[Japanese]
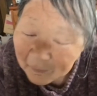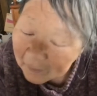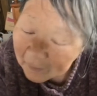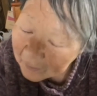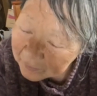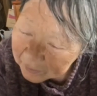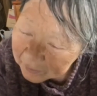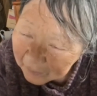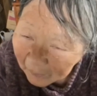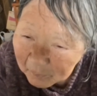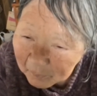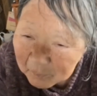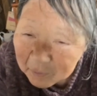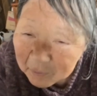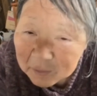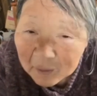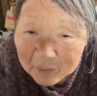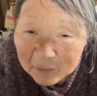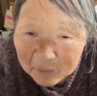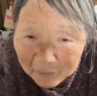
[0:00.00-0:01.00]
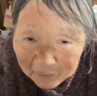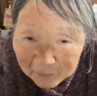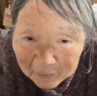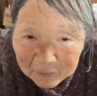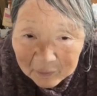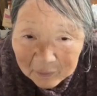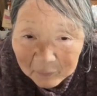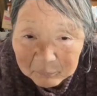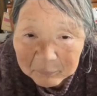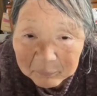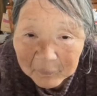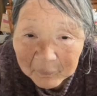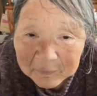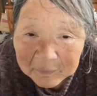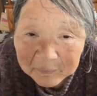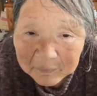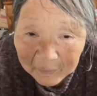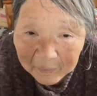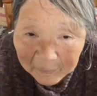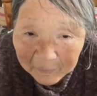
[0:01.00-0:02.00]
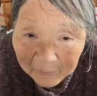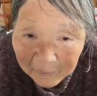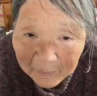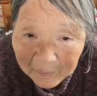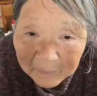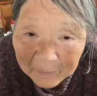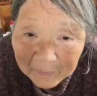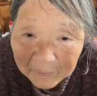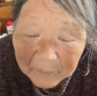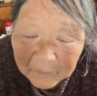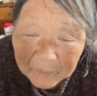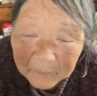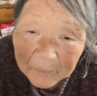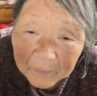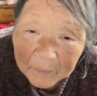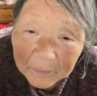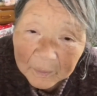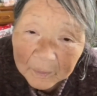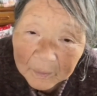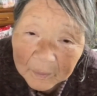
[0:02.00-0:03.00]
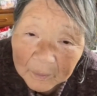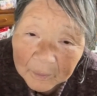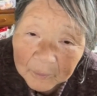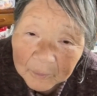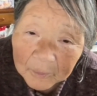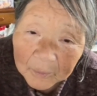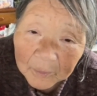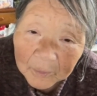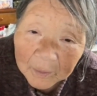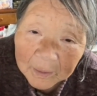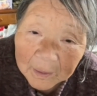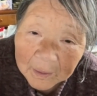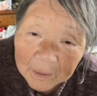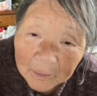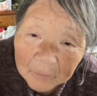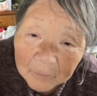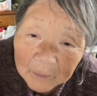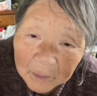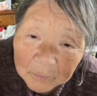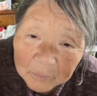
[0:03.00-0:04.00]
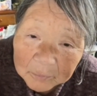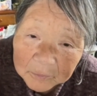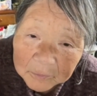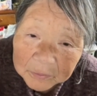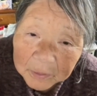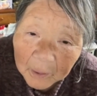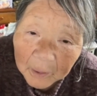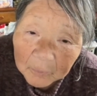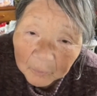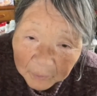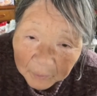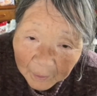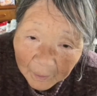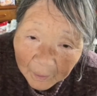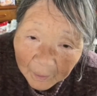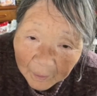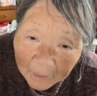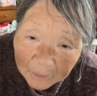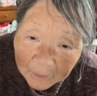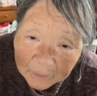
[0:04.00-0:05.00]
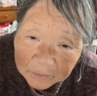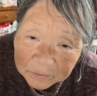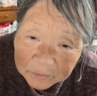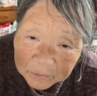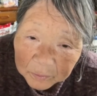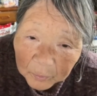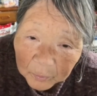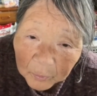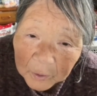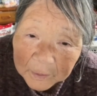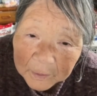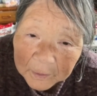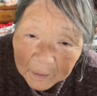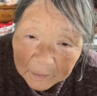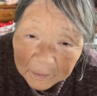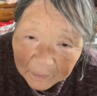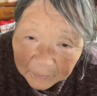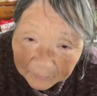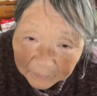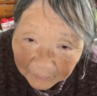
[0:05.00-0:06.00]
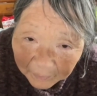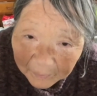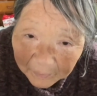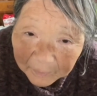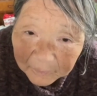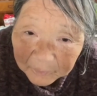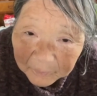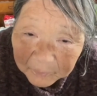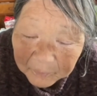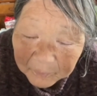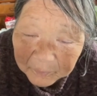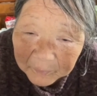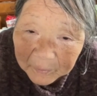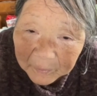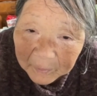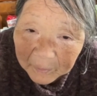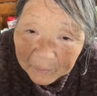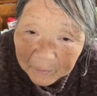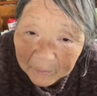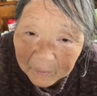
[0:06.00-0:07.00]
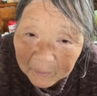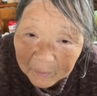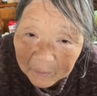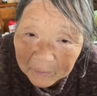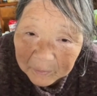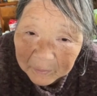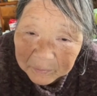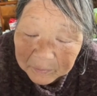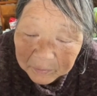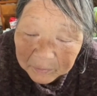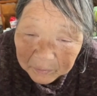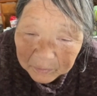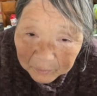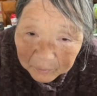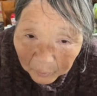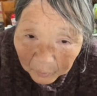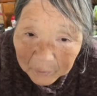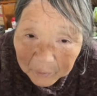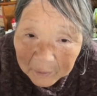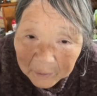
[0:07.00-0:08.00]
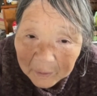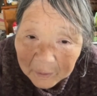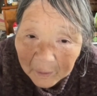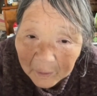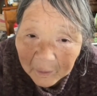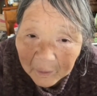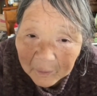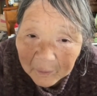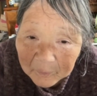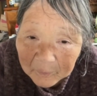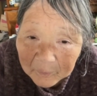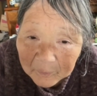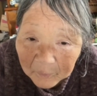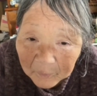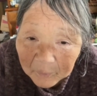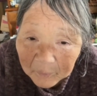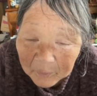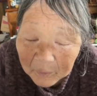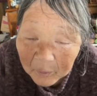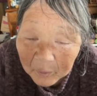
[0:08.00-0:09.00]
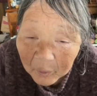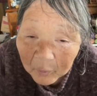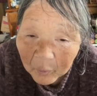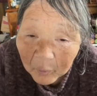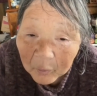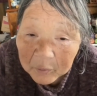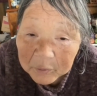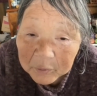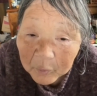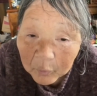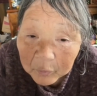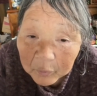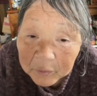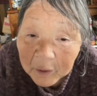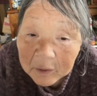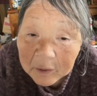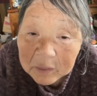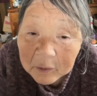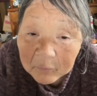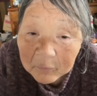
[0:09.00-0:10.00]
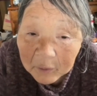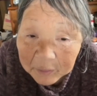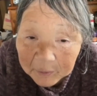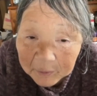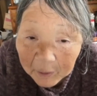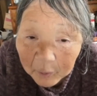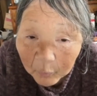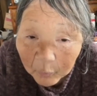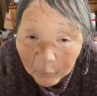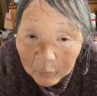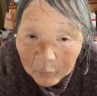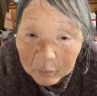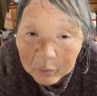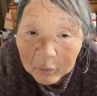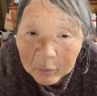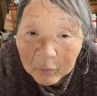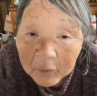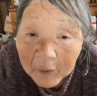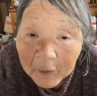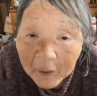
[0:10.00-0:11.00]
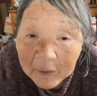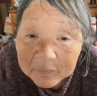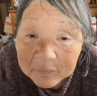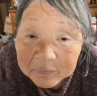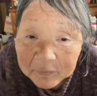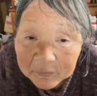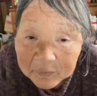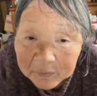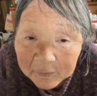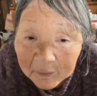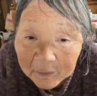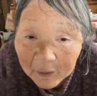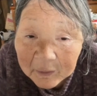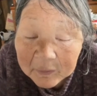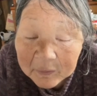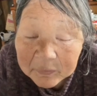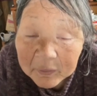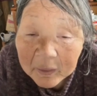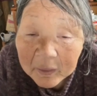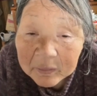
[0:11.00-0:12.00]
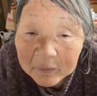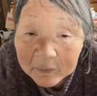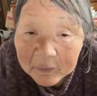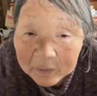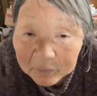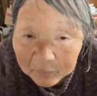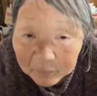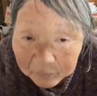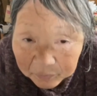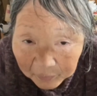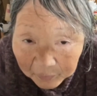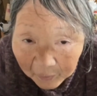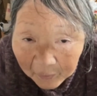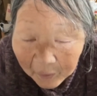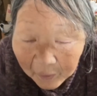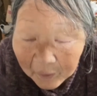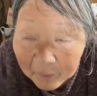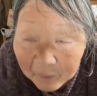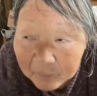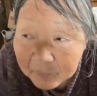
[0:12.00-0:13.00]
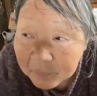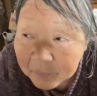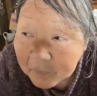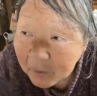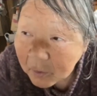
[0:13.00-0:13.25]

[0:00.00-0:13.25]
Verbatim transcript: だからダメだね、やっぱりね。部屋は豚小屋。すごいからね。うん、すごい部屋。うん、ほいで、この間はね、お風呂へ入って出かけたんだけどさ、